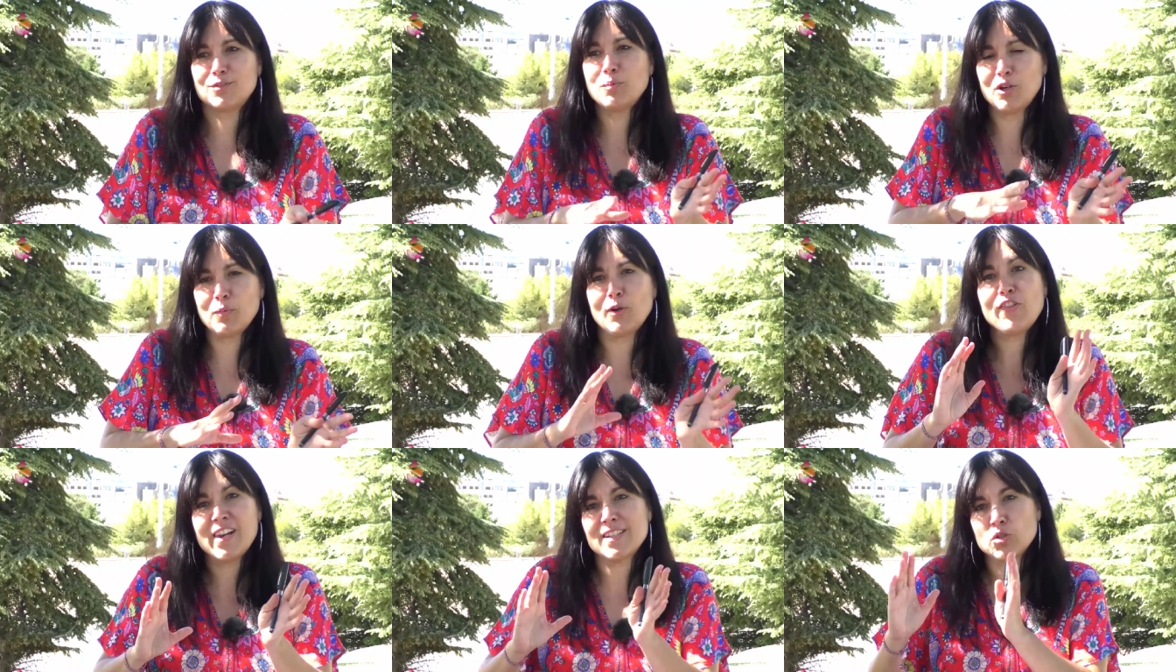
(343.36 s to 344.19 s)
su
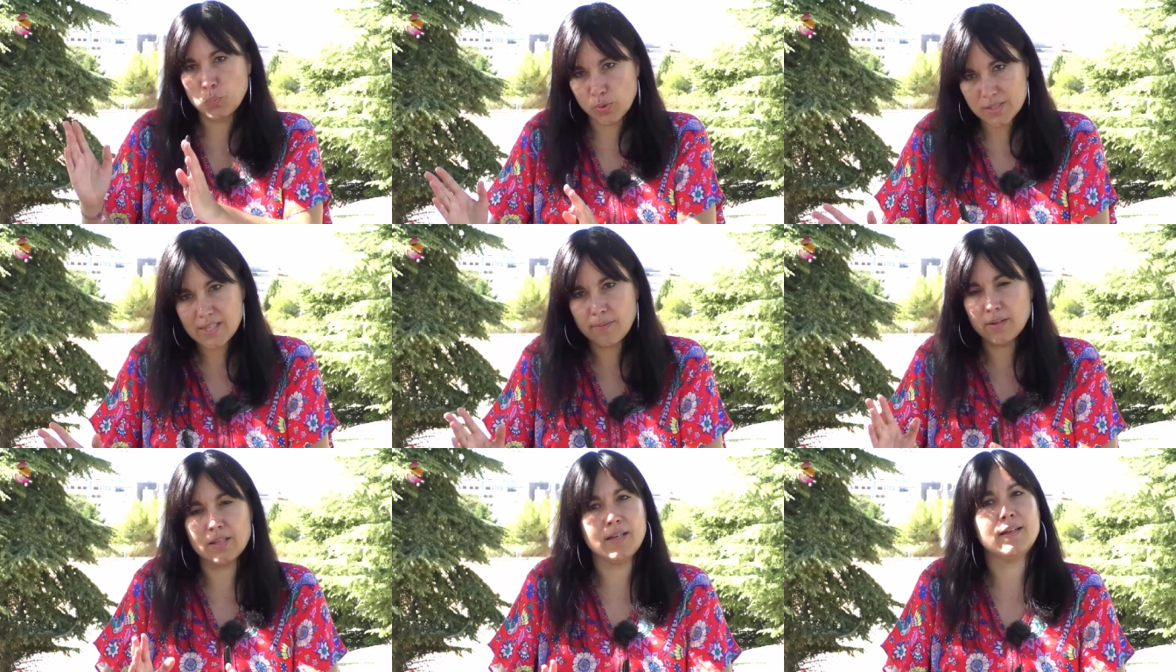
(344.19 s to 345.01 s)
monopolio de la supuesta
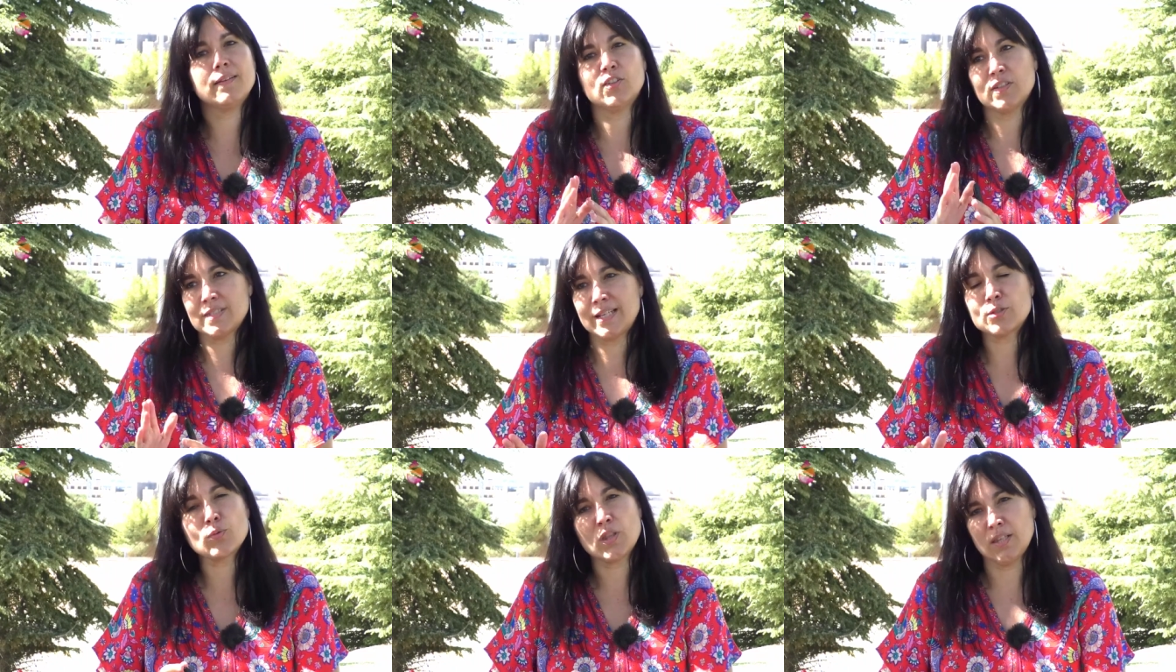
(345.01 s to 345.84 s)
verdad de lo que
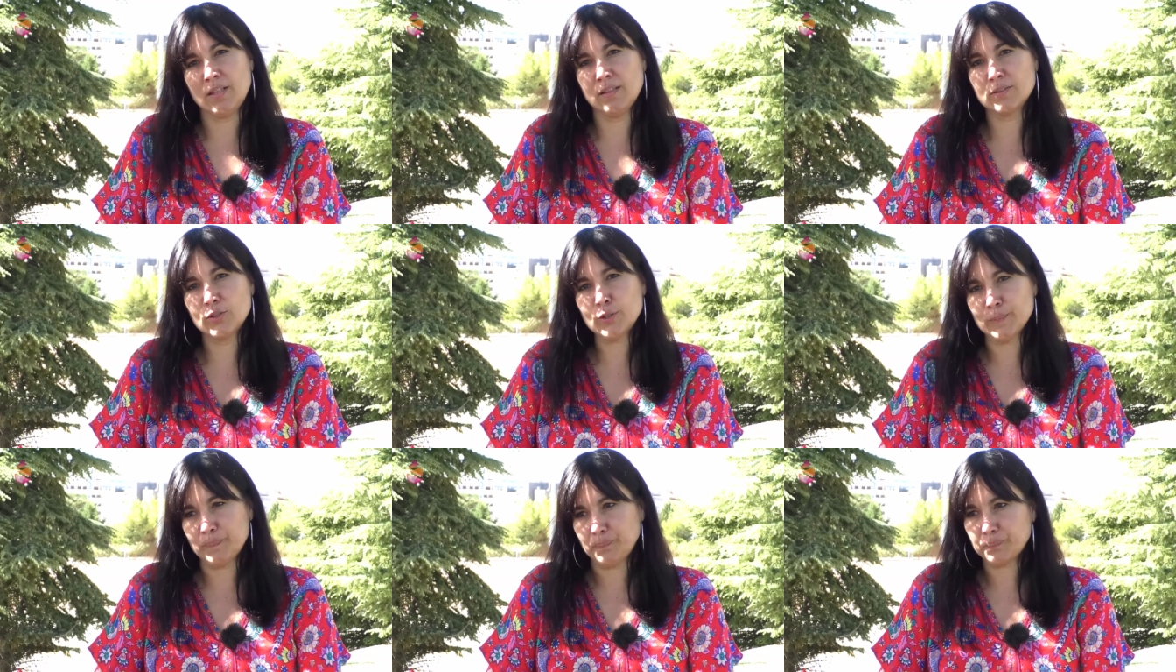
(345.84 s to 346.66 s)
está
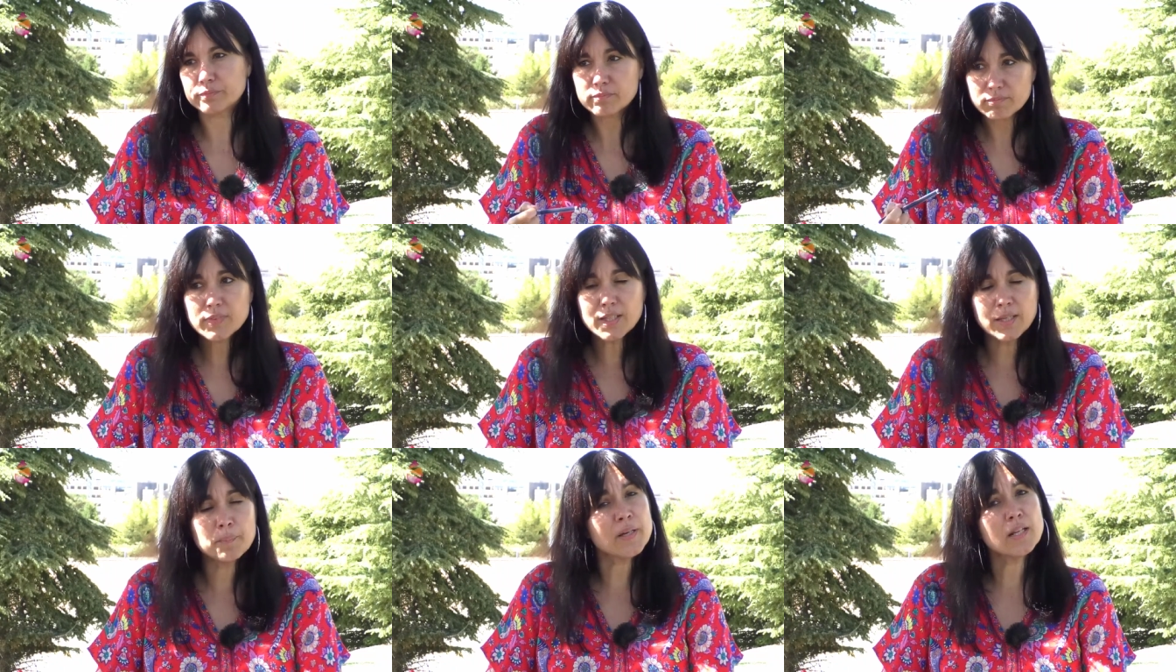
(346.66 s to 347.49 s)
sucediendo
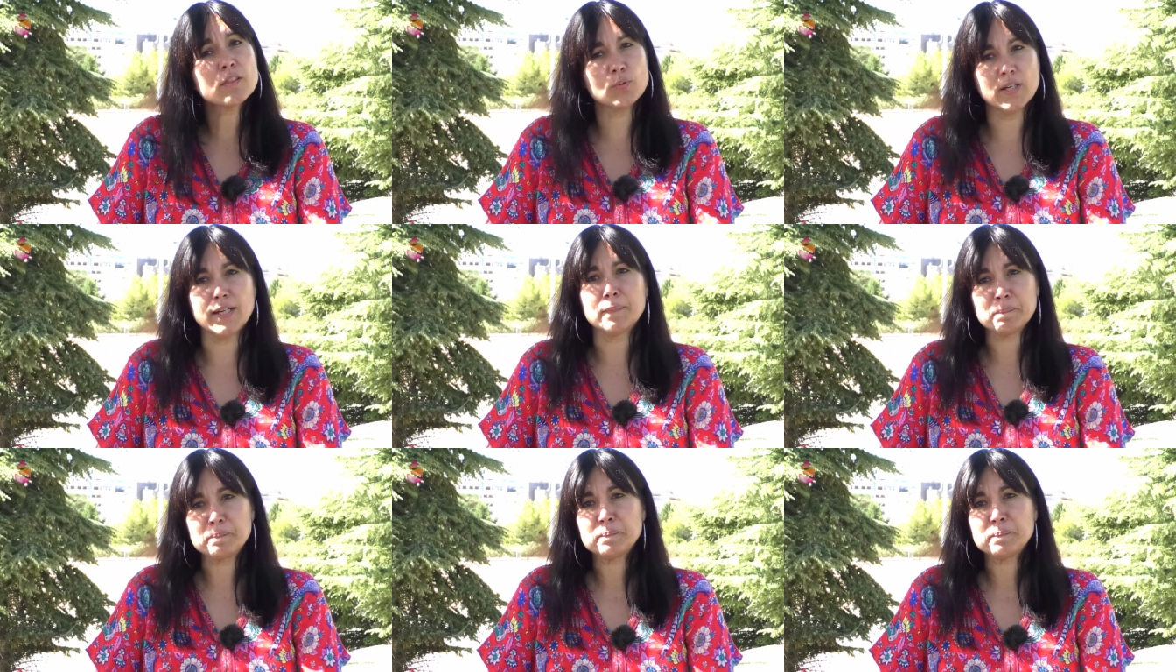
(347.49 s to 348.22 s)
en Venezuela.